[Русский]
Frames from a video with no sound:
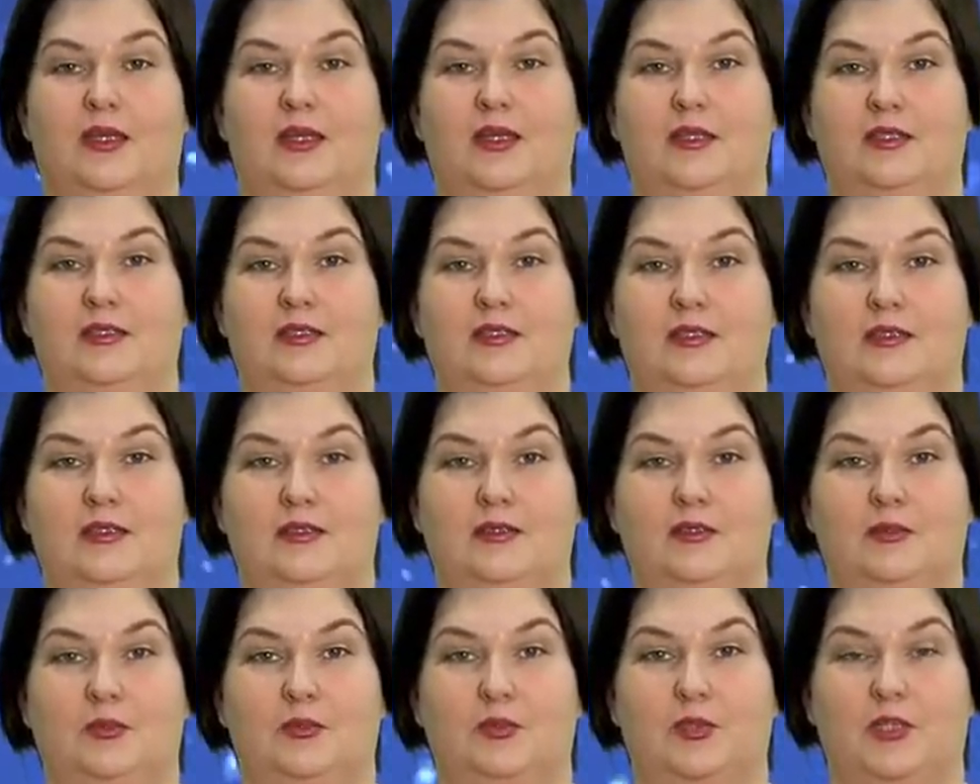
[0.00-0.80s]

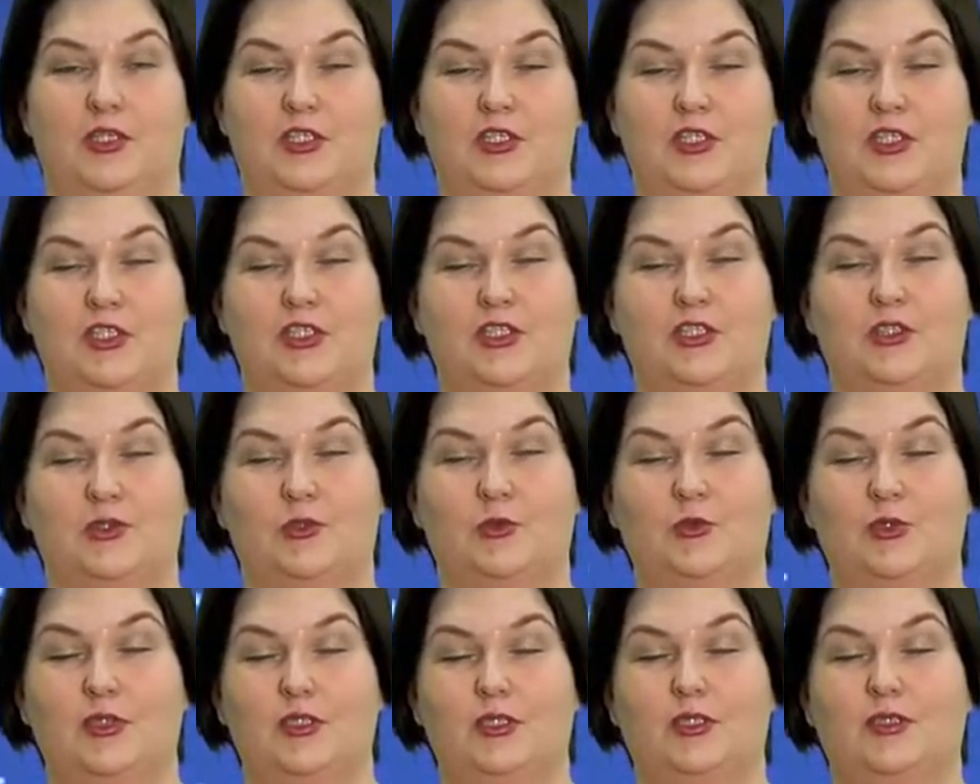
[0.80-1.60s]
Этот э, прошедший
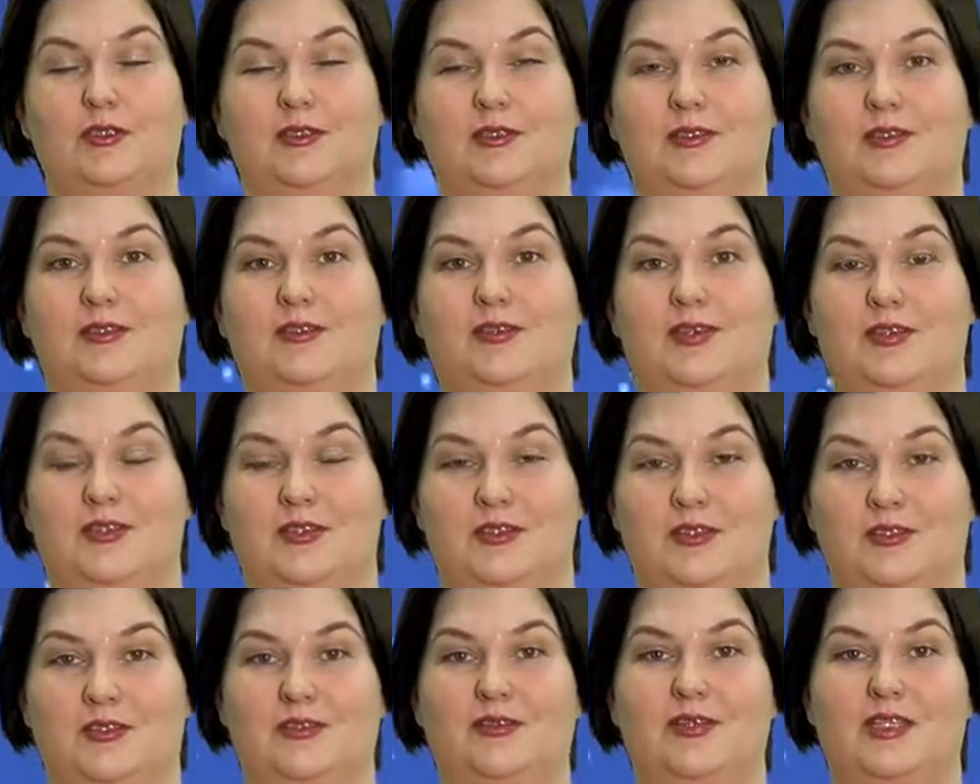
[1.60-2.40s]
год,
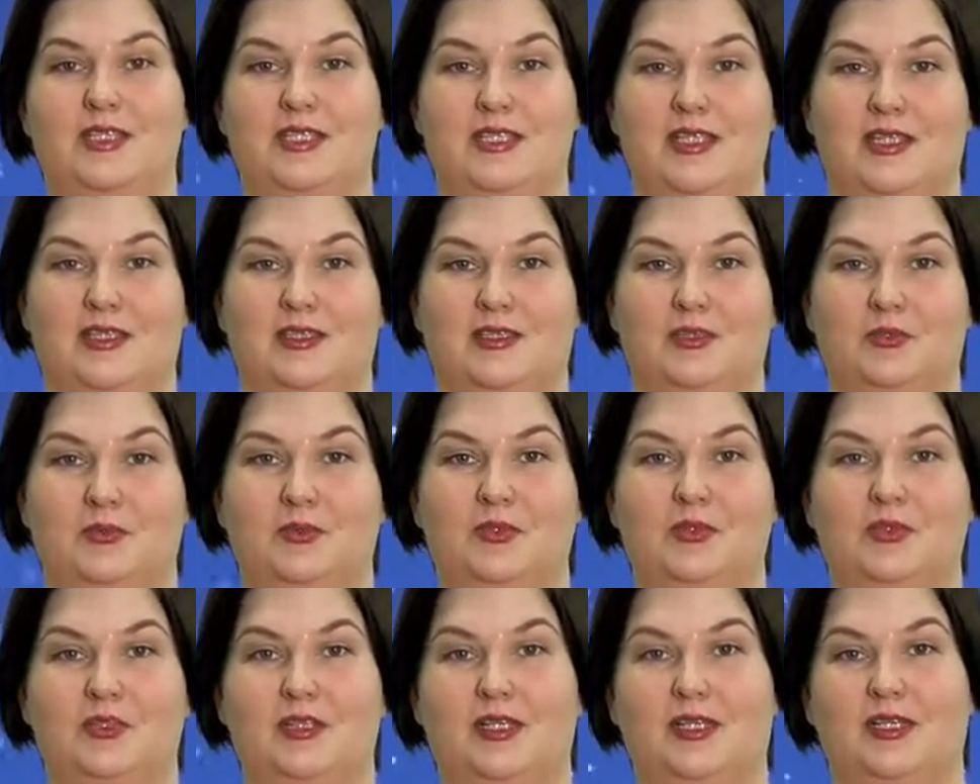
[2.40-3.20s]
2020, э,
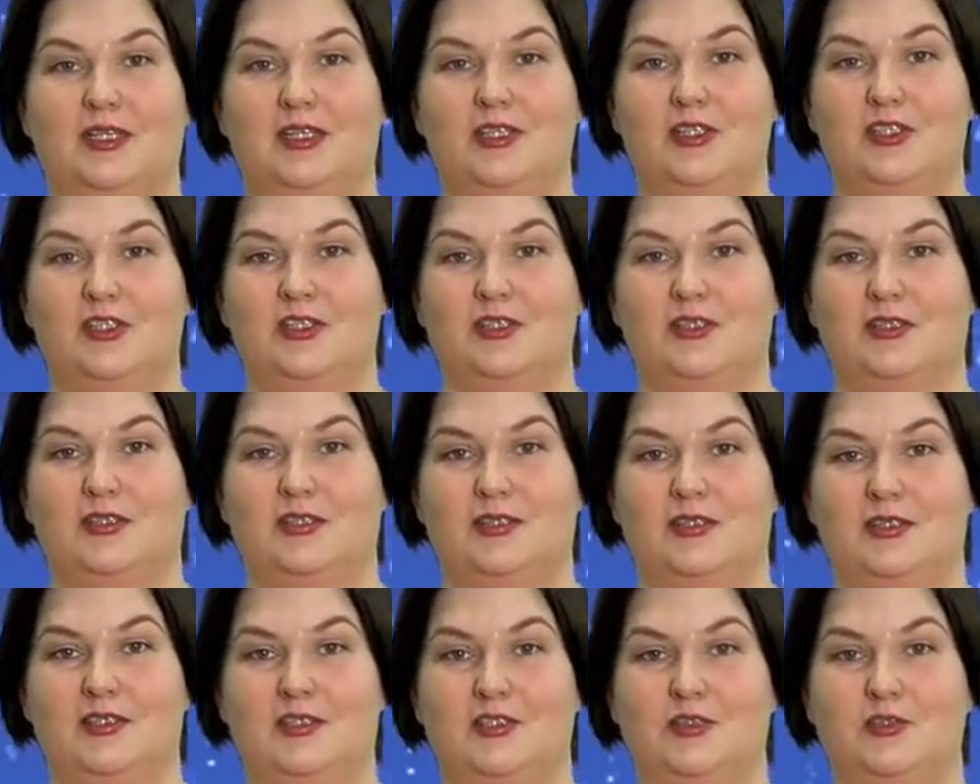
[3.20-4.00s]
был,
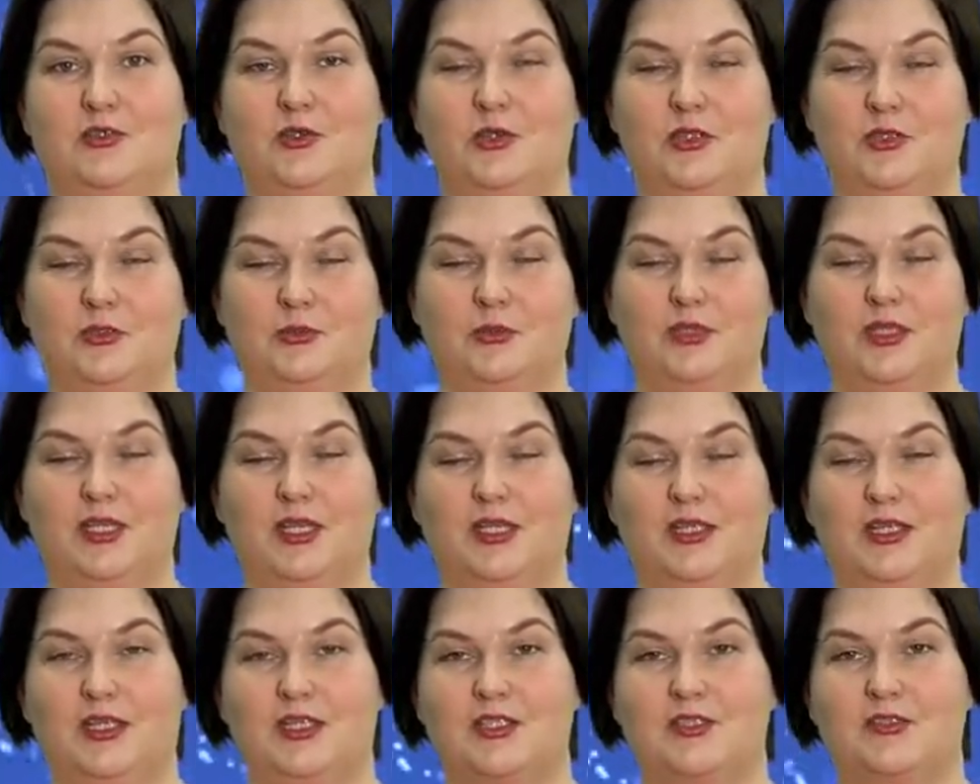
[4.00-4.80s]
конечно, тяжелым
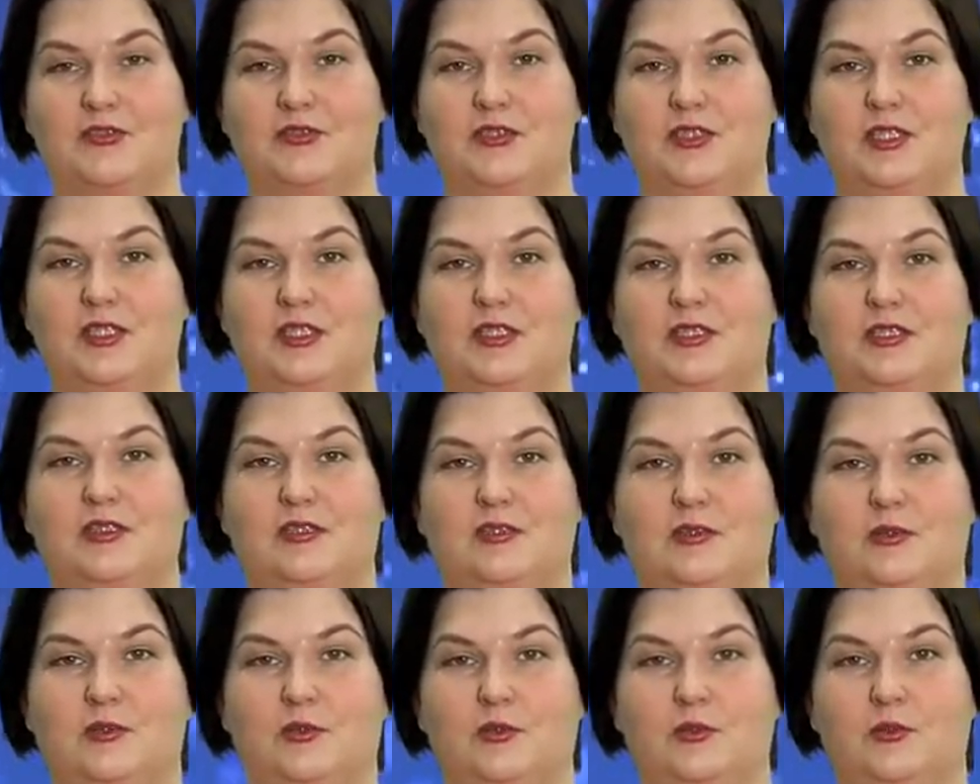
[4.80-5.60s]
для нас всех.